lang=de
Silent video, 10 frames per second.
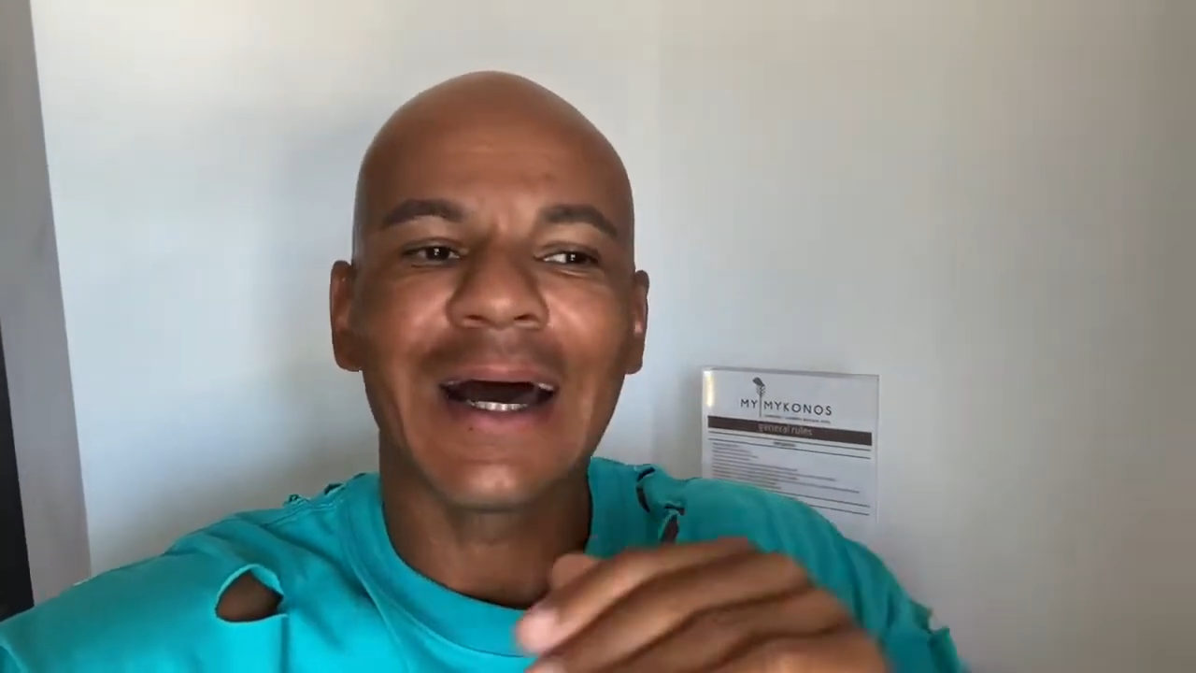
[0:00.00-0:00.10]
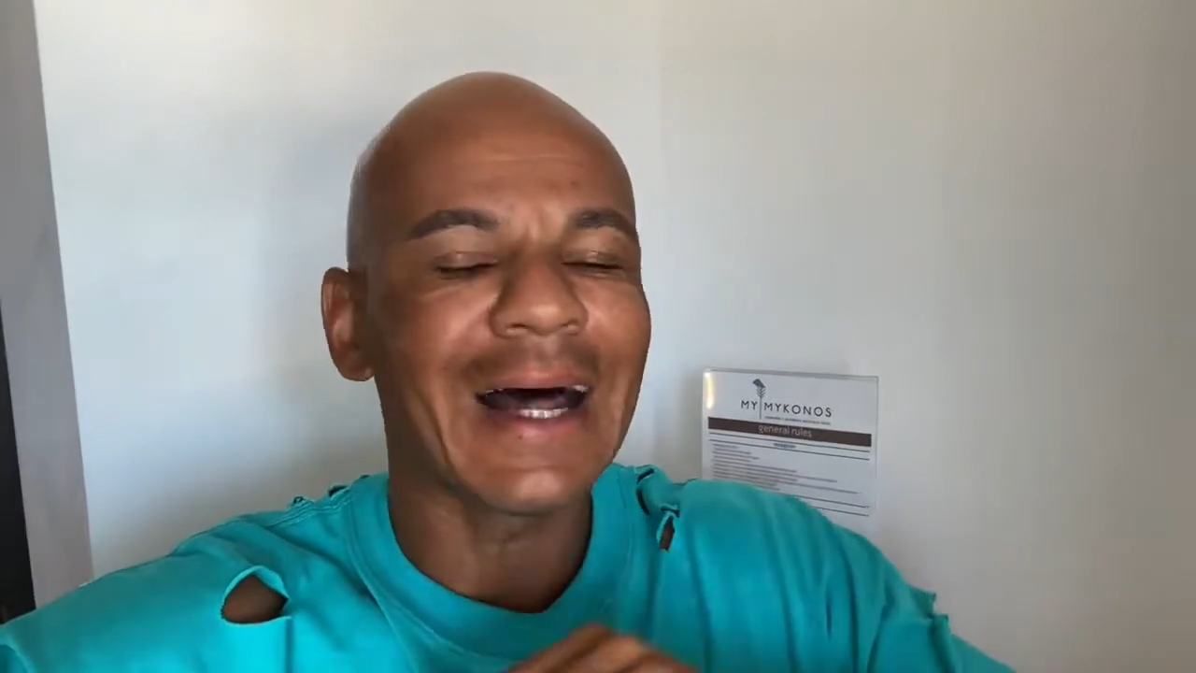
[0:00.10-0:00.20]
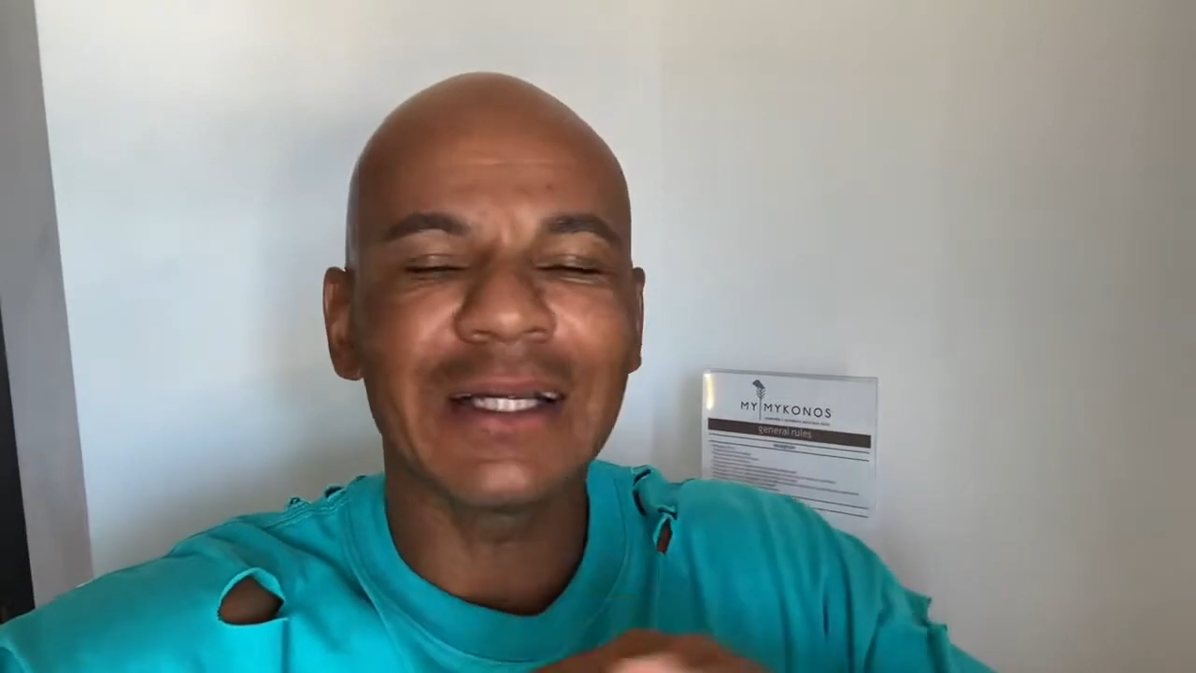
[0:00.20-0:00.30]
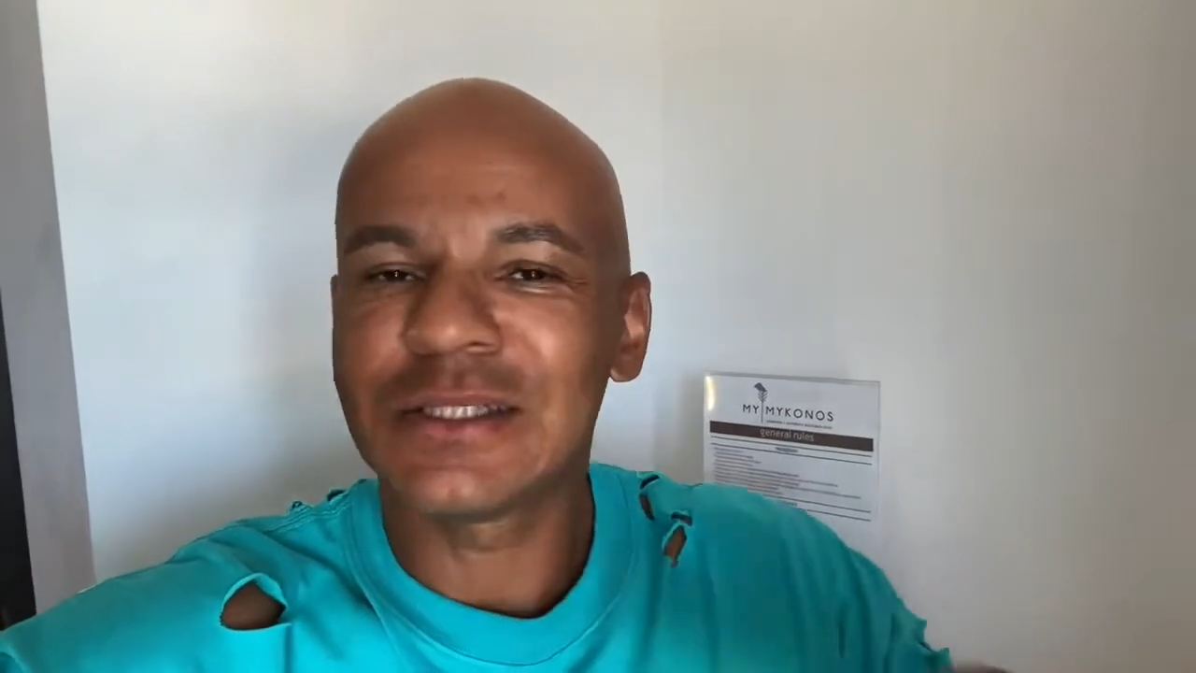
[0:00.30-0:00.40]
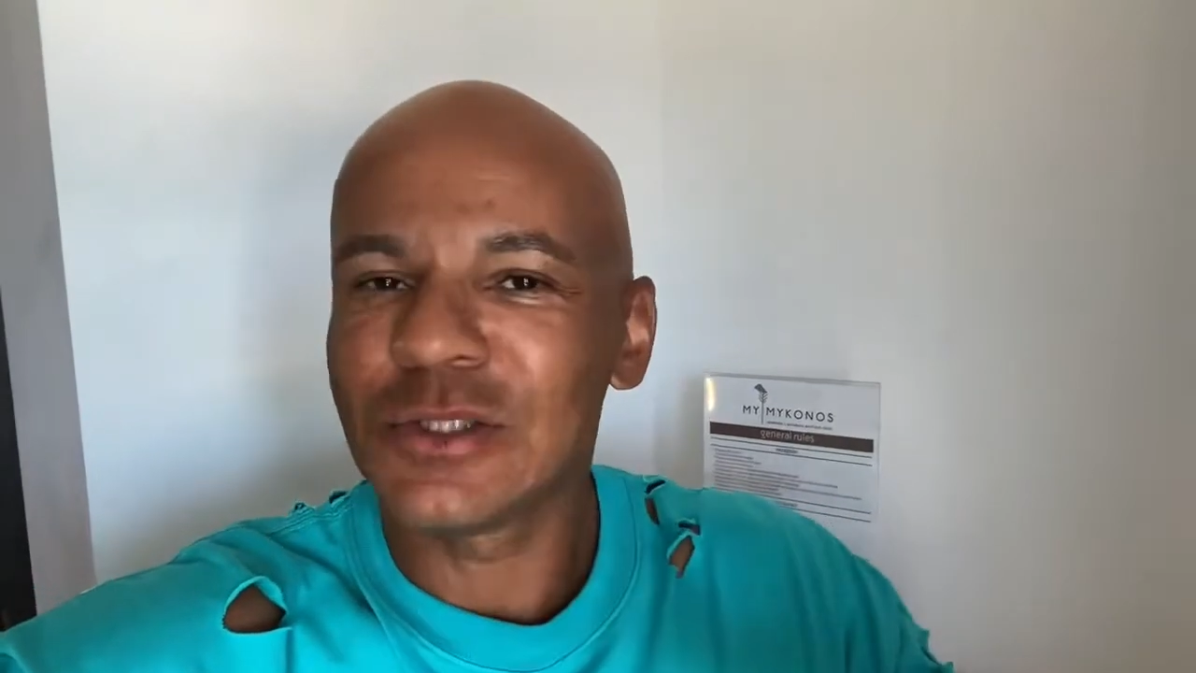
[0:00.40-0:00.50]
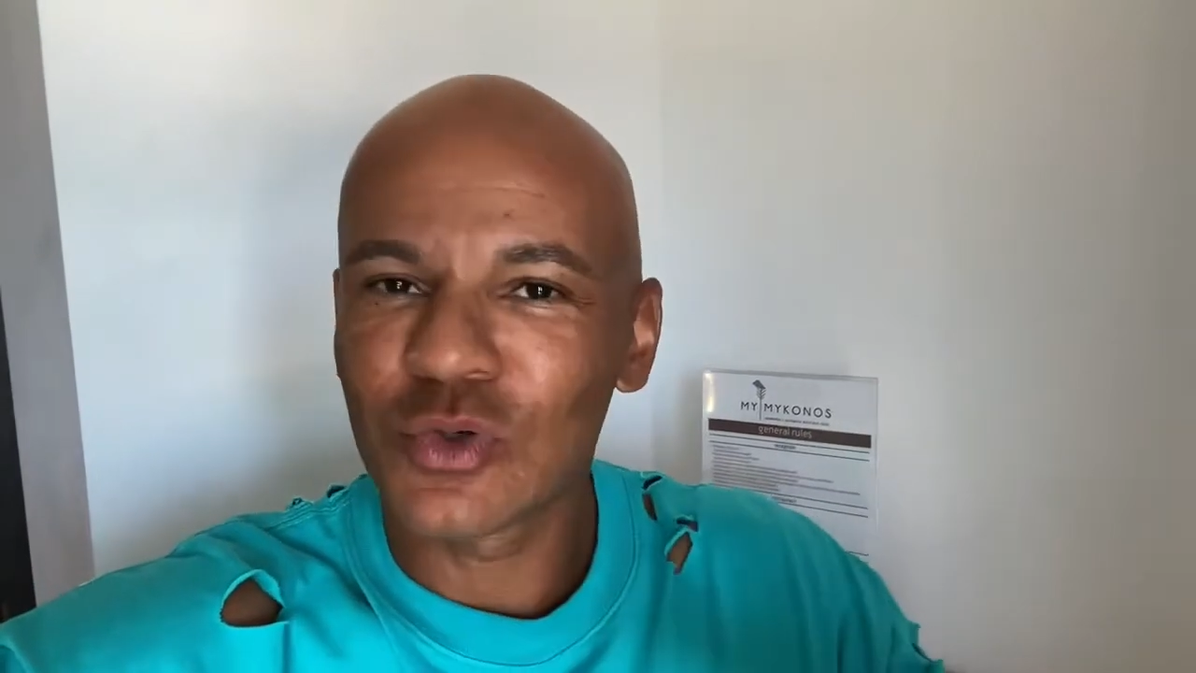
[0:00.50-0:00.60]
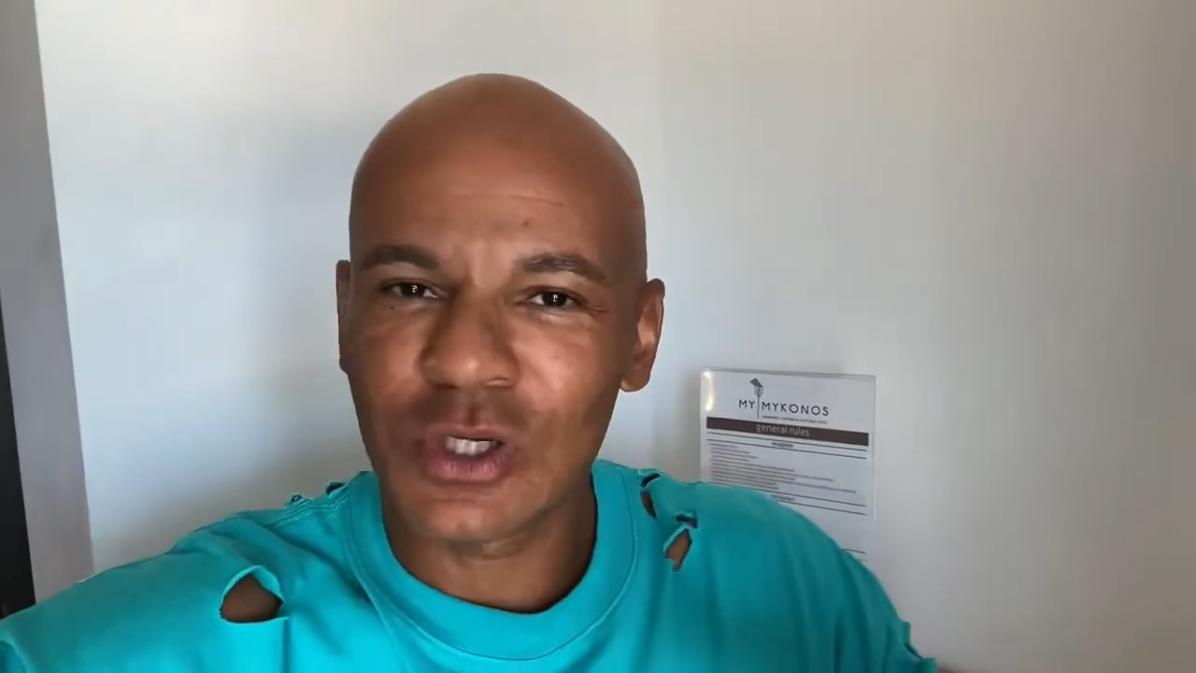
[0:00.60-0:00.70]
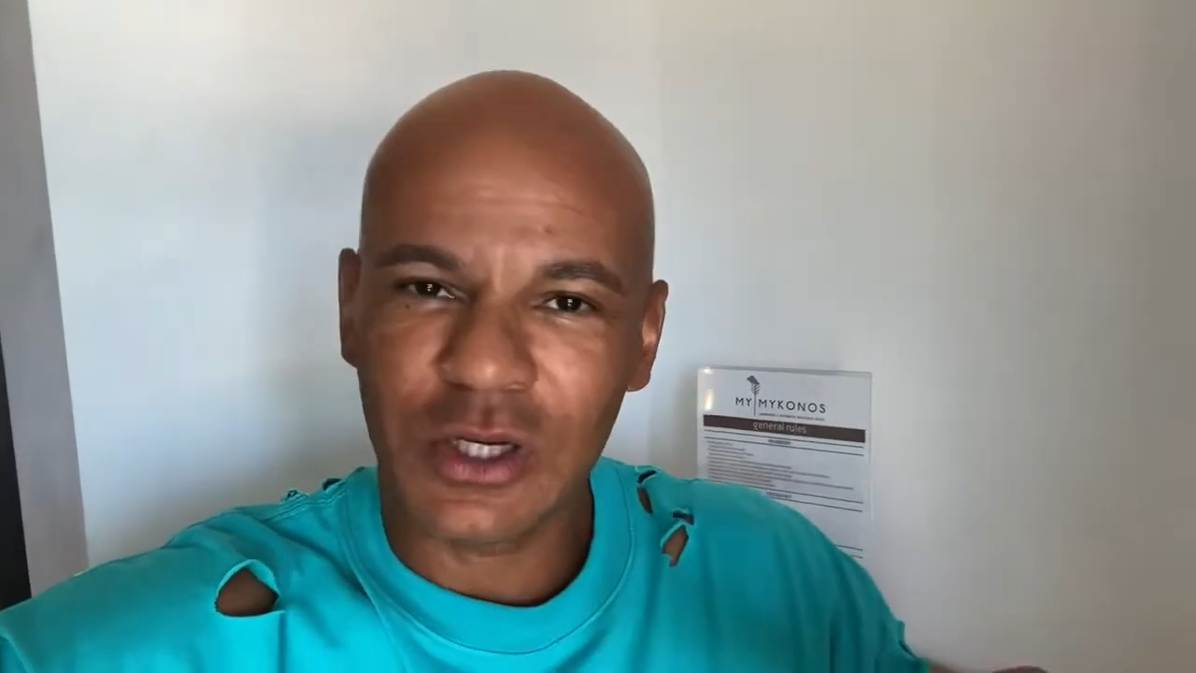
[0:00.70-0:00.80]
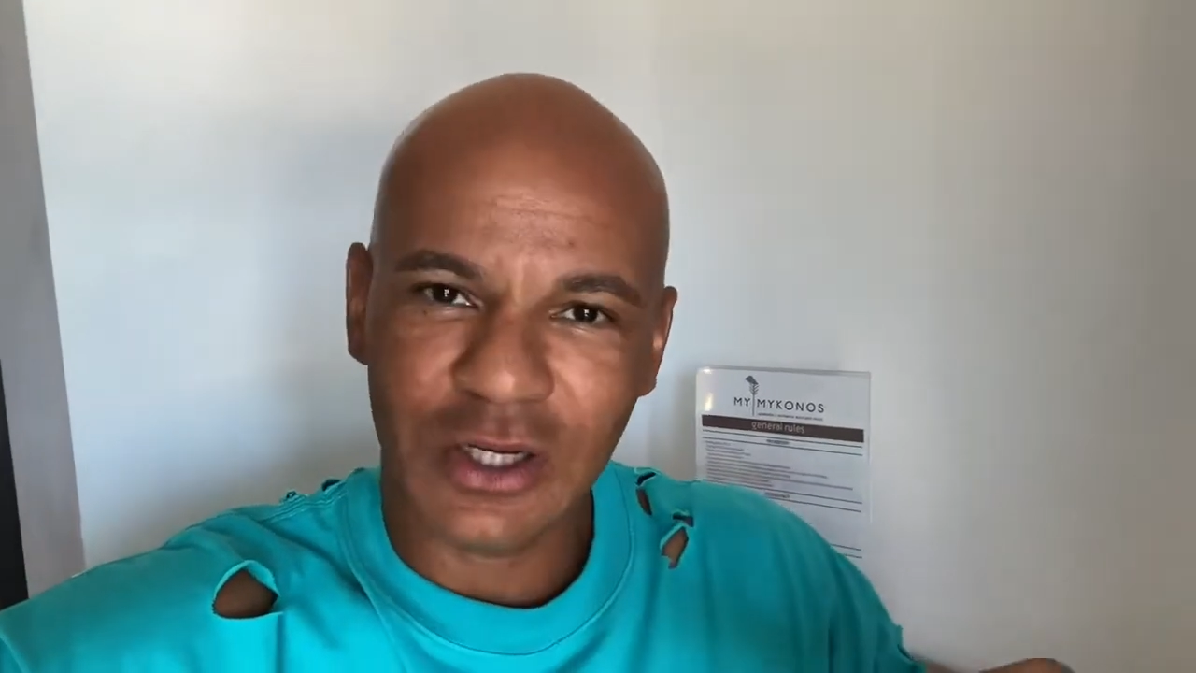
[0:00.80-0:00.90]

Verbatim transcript: Alles nicht so re